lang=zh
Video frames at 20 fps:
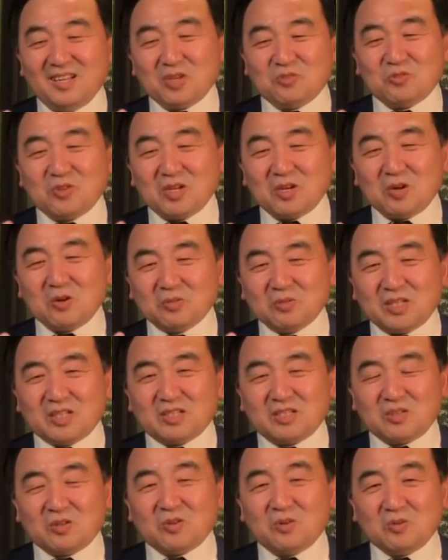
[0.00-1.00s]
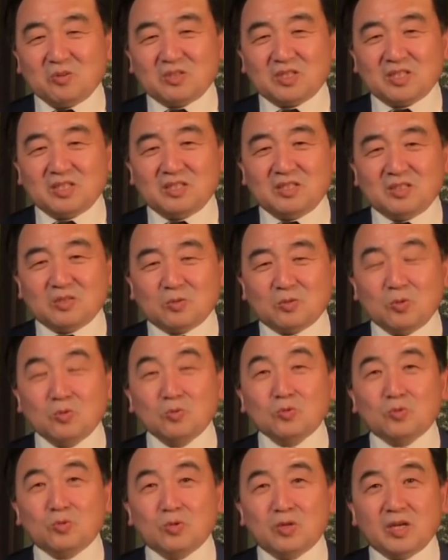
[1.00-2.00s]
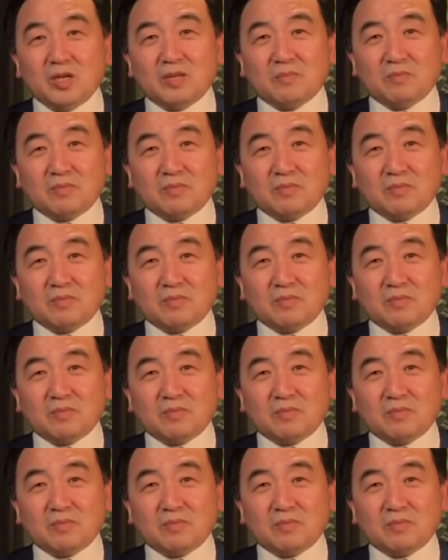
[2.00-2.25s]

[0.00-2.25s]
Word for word: 最后的时候是公爵，